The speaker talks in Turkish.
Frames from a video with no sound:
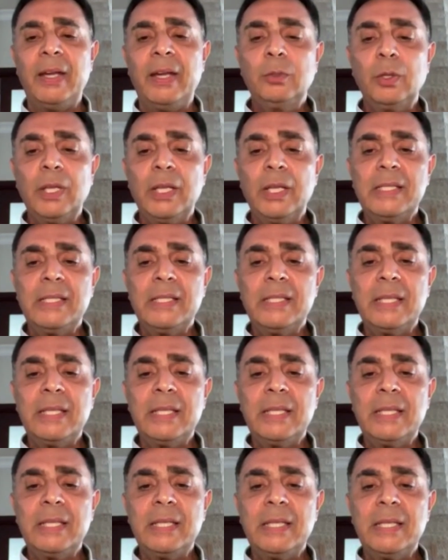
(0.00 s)

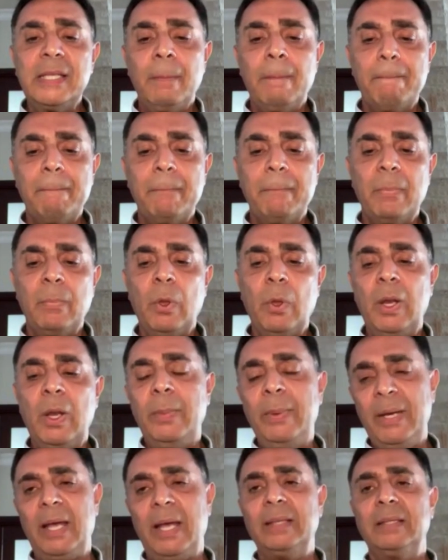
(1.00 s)
Dolayısıyla böyle
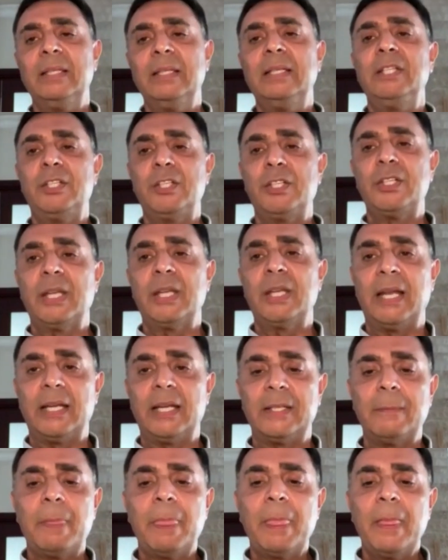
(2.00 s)
bir rahatlığın içindeler